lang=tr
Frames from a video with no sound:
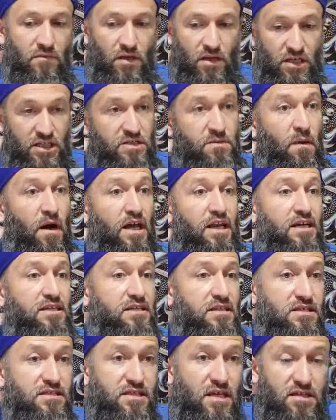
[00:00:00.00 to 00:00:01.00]
İsmail
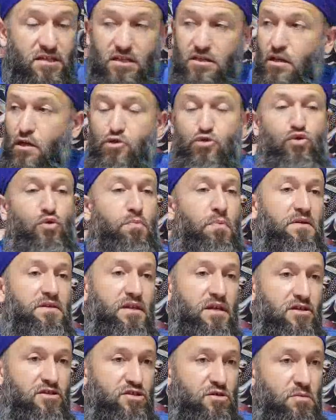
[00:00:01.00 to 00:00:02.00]
Ağa'da da zaten daha
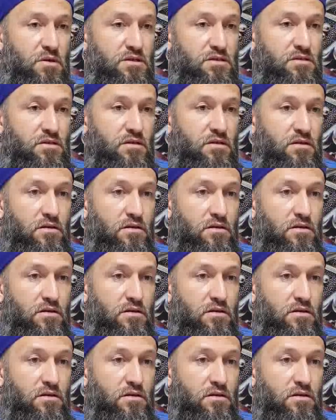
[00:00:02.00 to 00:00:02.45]
sohbetler açılmadı.